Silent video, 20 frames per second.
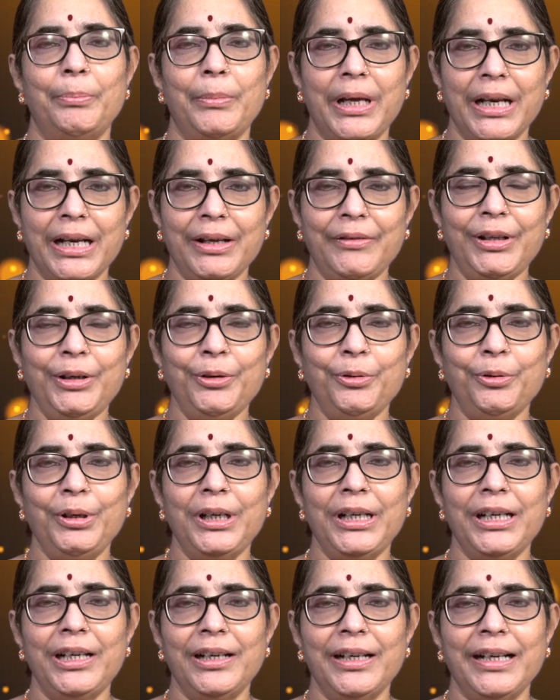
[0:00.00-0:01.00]
మనం
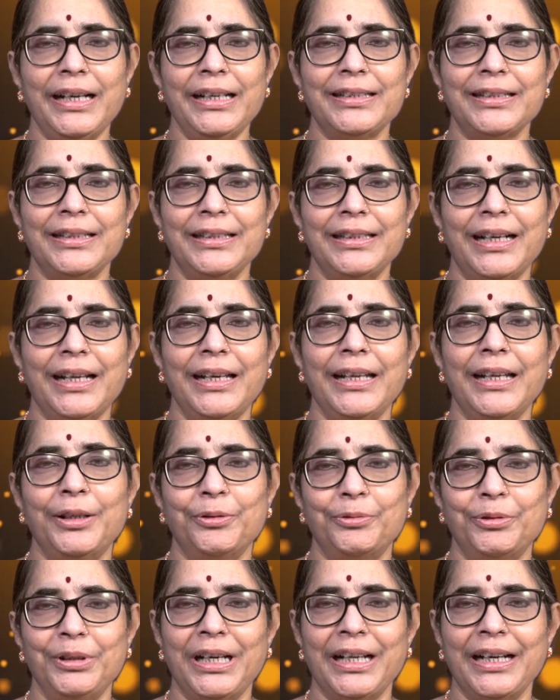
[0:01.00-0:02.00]
అనుకున్నట్లుగా చెందాలి
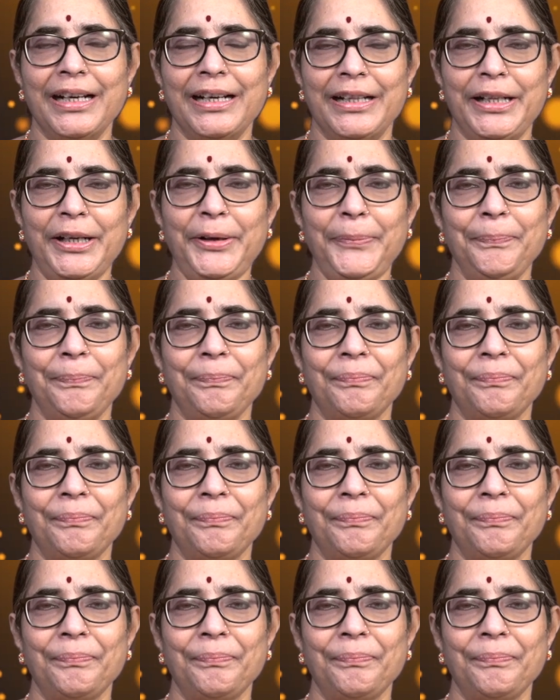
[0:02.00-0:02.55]
అనుకుంటాం కదా